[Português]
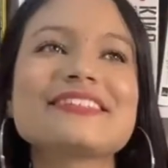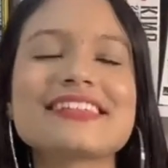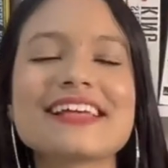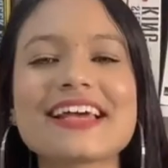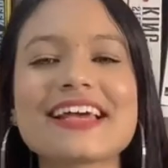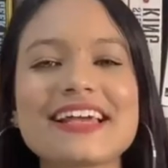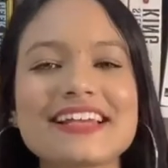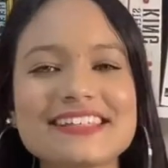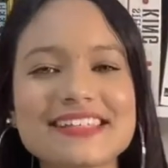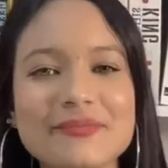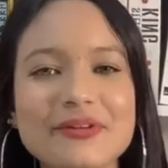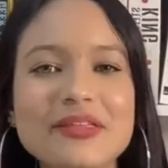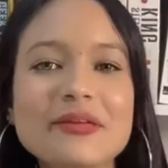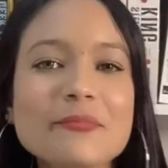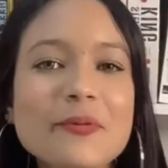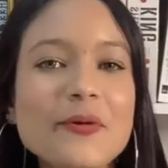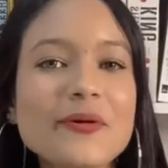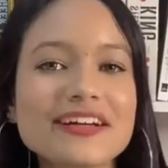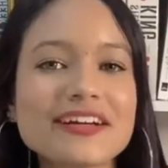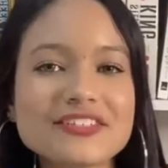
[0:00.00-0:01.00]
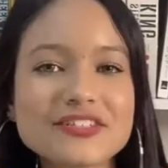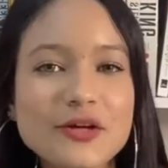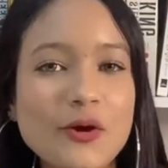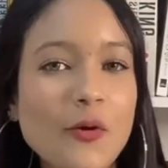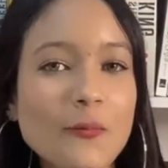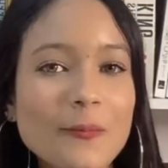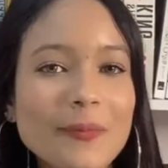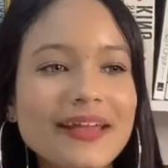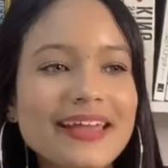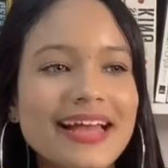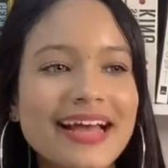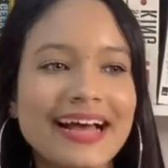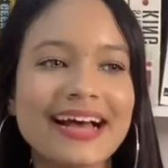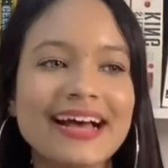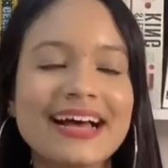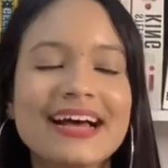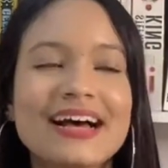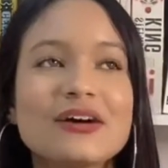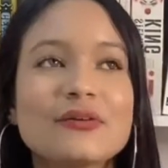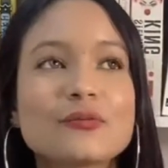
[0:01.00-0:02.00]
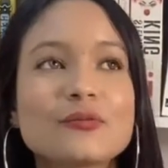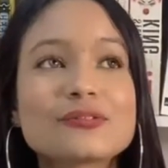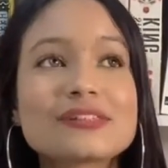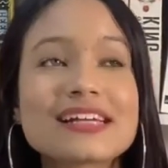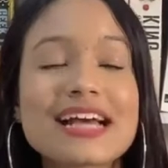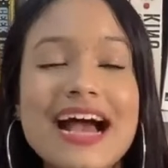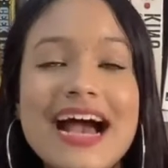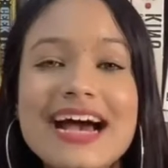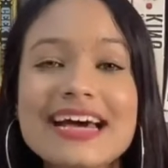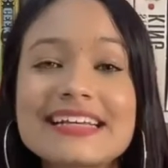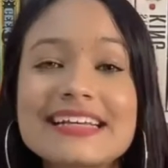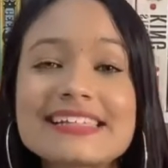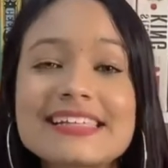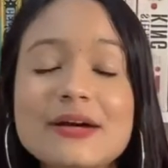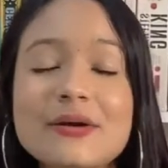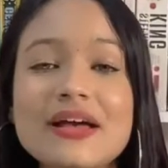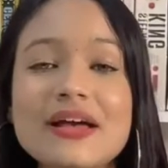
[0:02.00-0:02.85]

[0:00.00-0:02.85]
isso é, isso é muito empolgante acompanhar os caras, né?